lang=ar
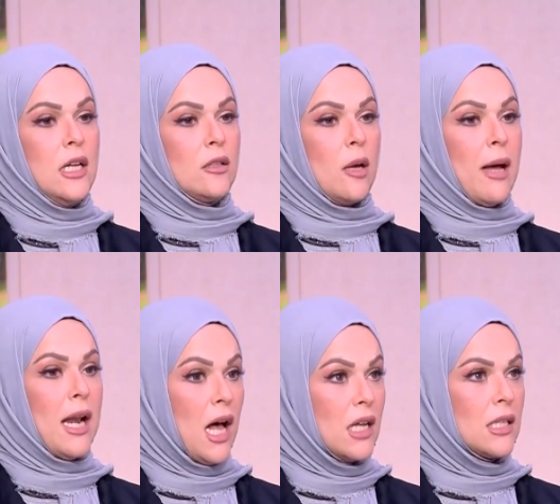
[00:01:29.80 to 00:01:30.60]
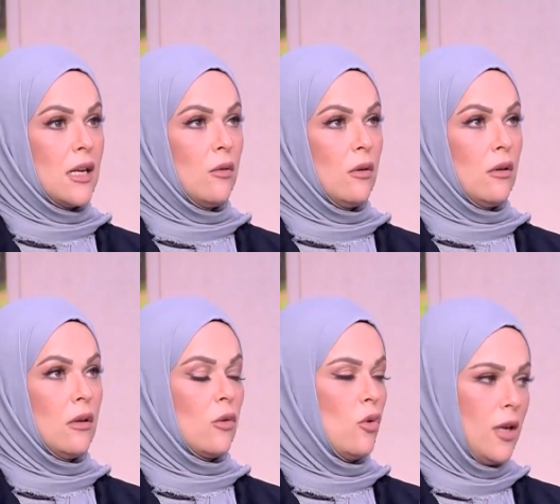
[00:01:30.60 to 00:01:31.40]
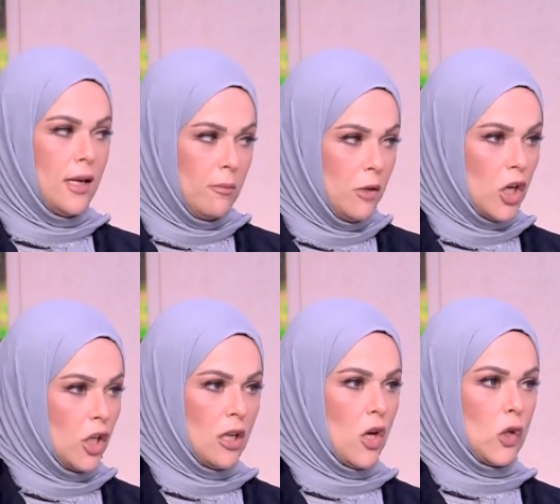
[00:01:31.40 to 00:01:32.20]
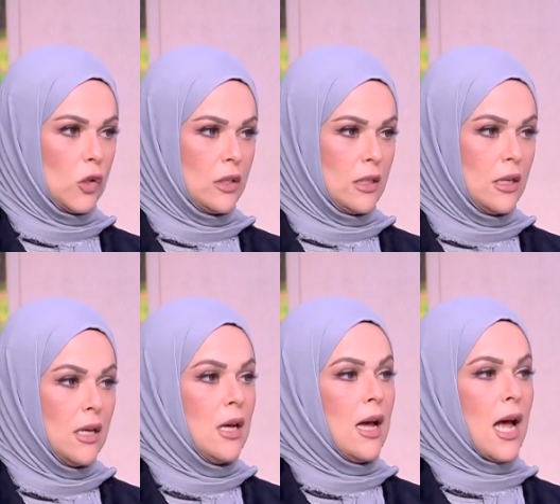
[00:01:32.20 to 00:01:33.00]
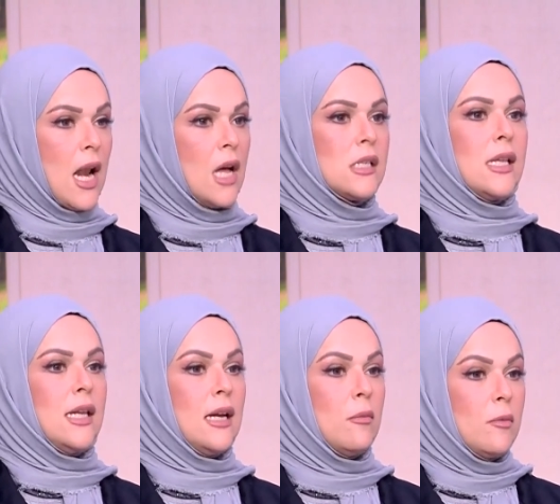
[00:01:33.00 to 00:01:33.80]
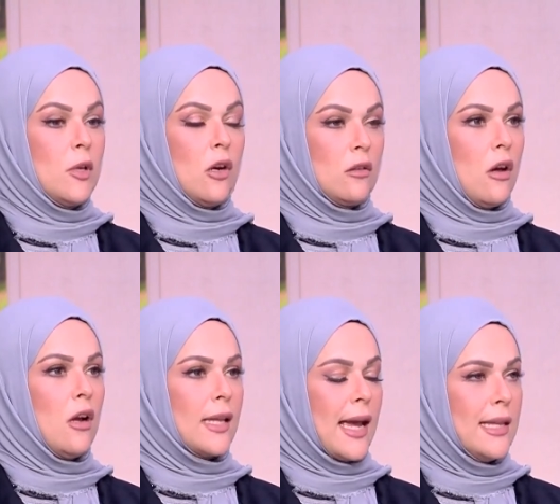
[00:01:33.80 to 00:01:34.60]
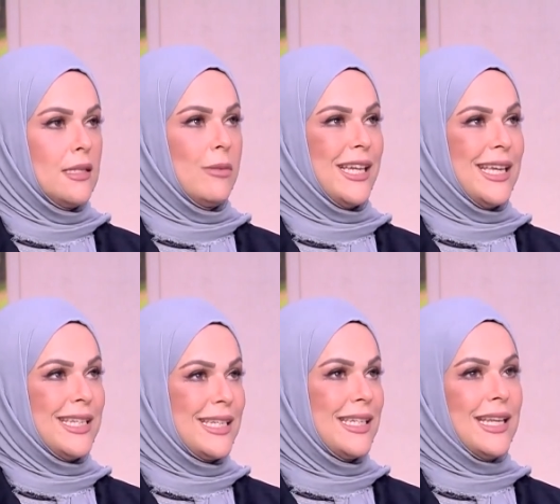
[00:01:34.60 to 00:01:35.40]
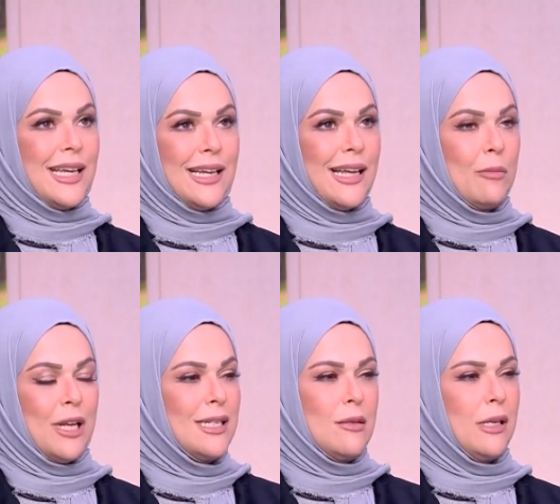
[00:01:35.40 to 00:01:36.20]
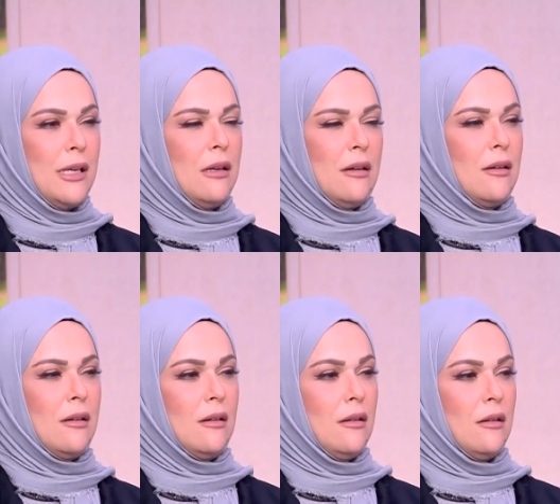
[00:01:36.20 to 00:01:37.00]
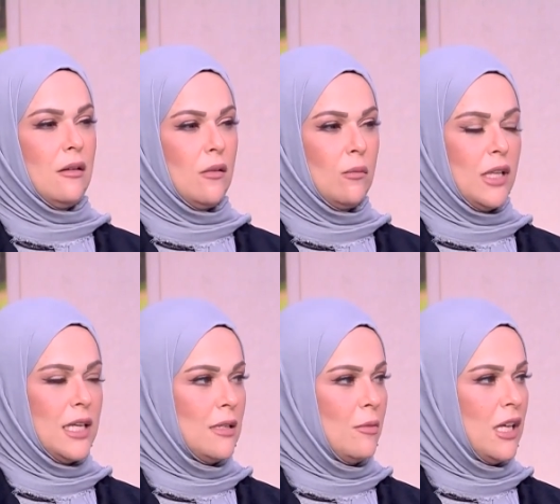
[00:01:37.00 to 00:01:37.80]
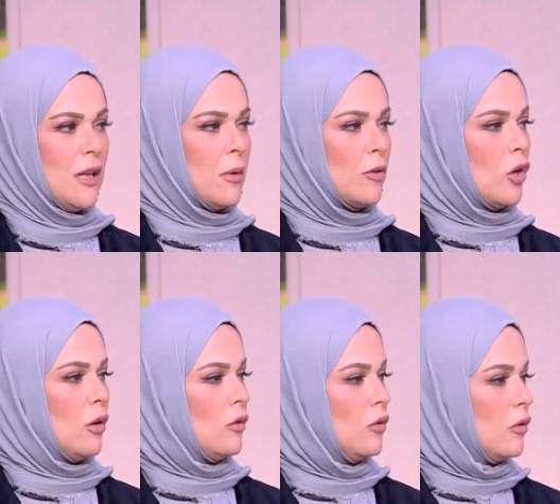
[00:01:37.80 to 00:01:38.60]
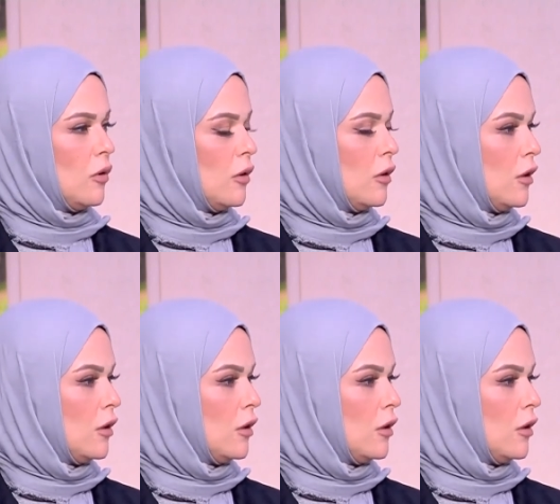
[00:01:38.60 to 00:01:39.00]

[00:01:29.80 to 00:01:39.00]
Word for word: طيب هل حصل كلنا بنغلط الغلطات دي هل حصل ان احنا لما بنغلط غلط عادي بنحس ان احنا بنحس بايه بتحس بايه لما تغلط بحس كده